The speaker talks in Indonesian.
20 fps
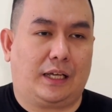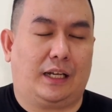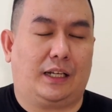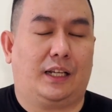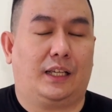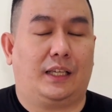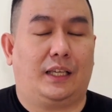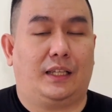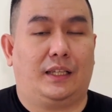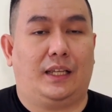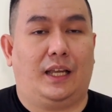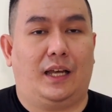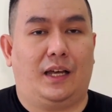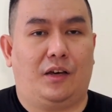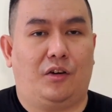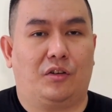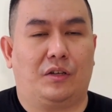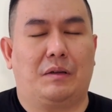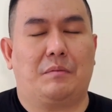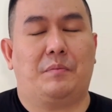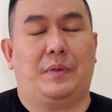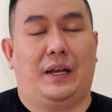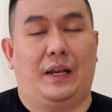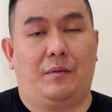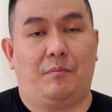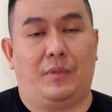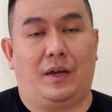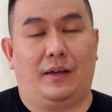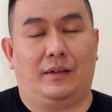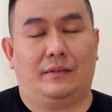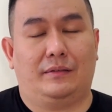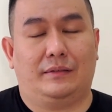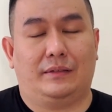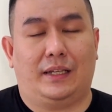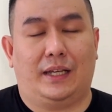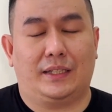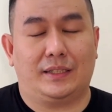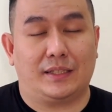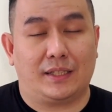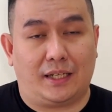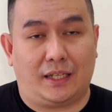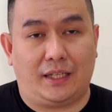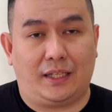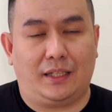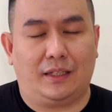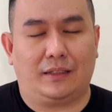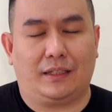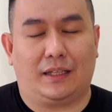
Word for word: karena kita orang Palembang asli,